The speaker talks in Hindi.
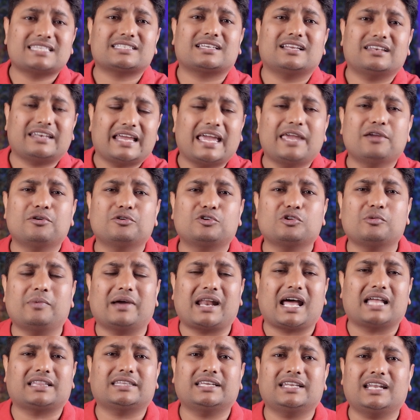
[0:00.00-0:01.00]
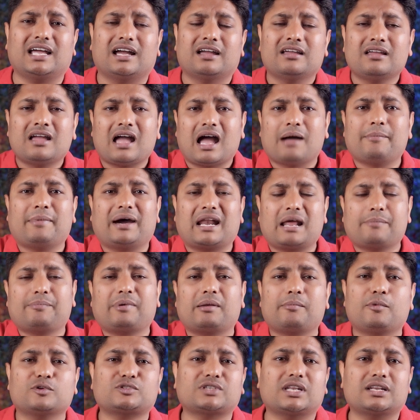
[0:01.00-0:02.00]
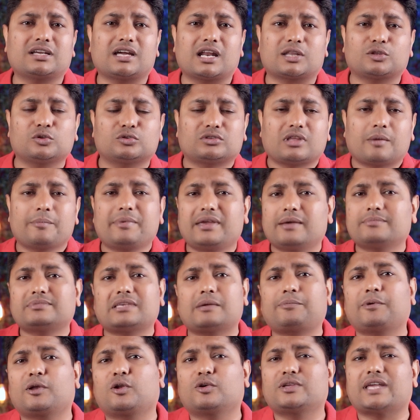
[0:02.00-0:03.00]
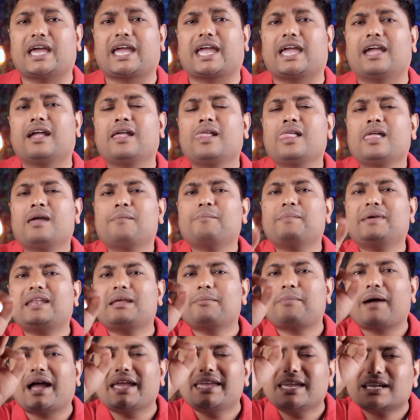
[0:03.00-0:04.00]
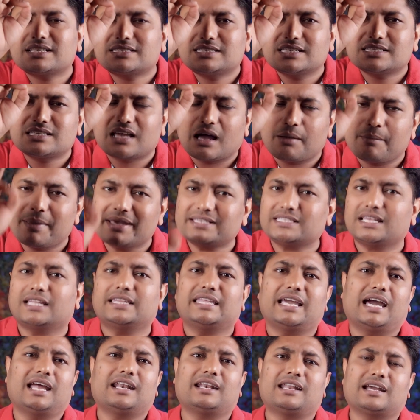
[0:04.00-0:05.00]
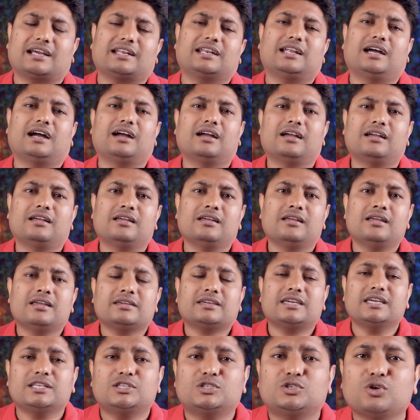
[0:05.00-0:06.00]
आजकल नए यूट्यूबर आते हैं ना हमारा प्रमोशन कर दो तब भी हम सफल हो जाएंगे मेरे भाई एक चीज़ हमेशा ध्यान रखना कि